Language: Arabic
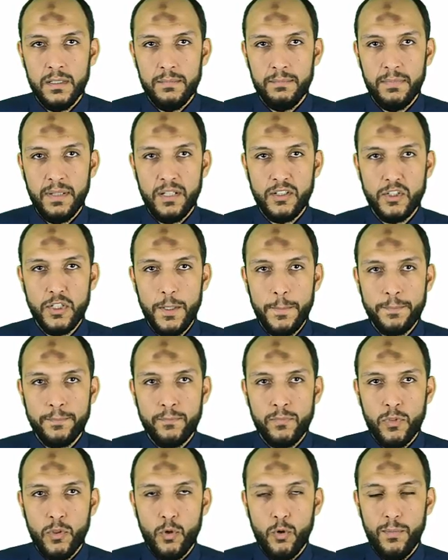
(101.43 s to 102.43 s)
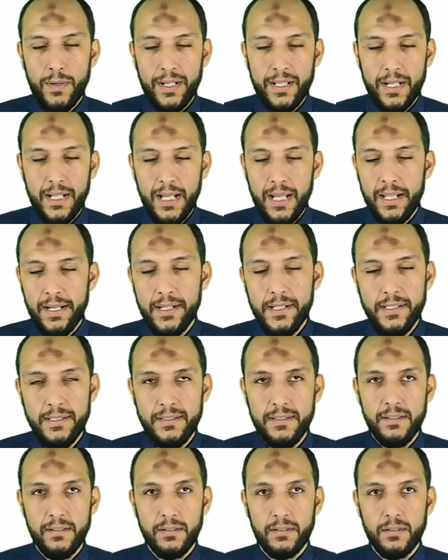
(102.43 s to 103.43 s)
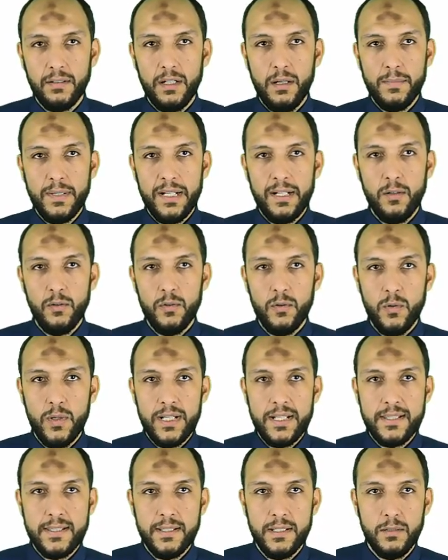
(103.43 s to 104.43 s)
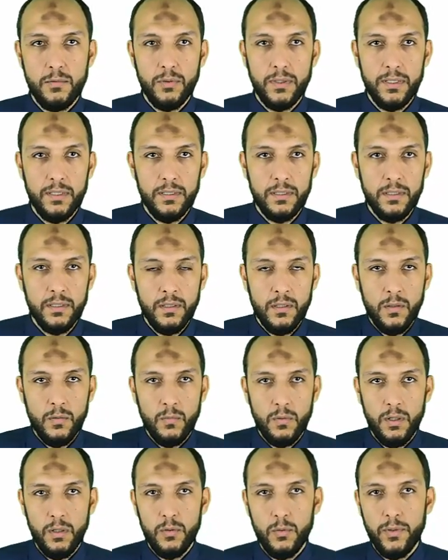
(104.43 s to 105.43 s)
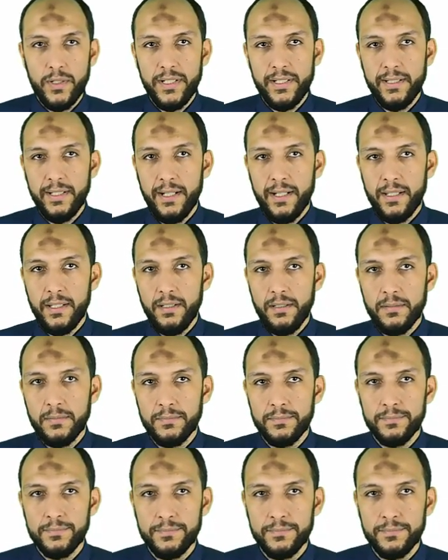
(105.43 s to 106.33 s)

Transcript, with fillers: ماشي وبعد كده هريد الرقم يعني هقول له اكس ايكوال واقول له ريد لاين